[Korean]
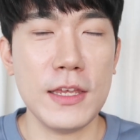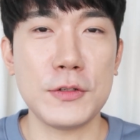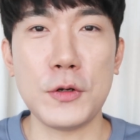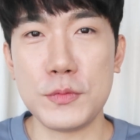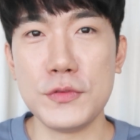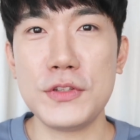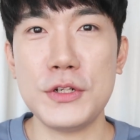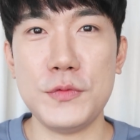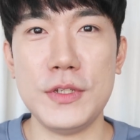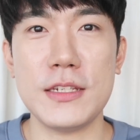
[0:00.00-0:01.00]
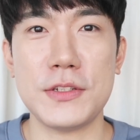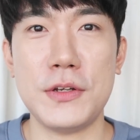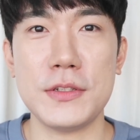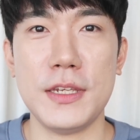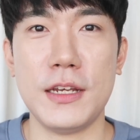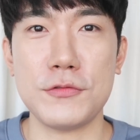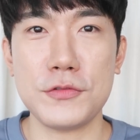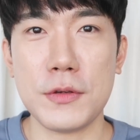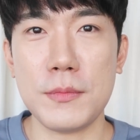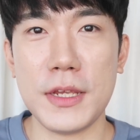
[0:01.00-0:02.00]
그런 분들을 분들을 위해서 제가
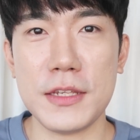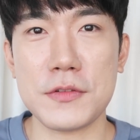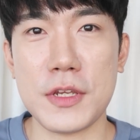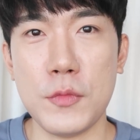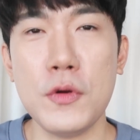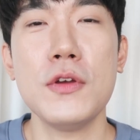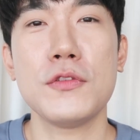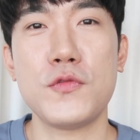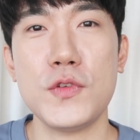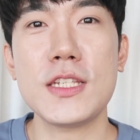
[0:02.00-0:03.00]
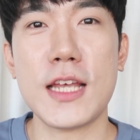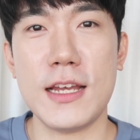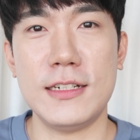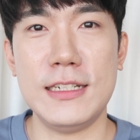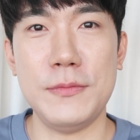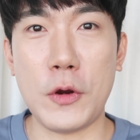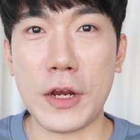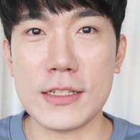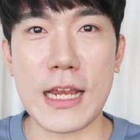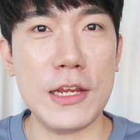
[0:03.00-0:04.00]
수염 레이저 제모 주의사항을 몇
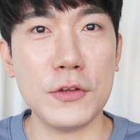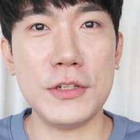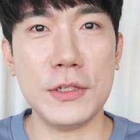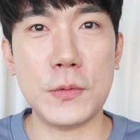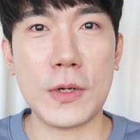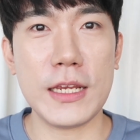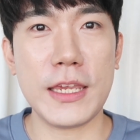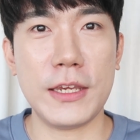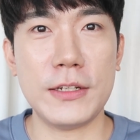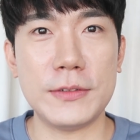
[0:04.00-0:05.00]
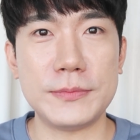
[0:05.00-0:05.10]
가지 알려드리도록 할게요.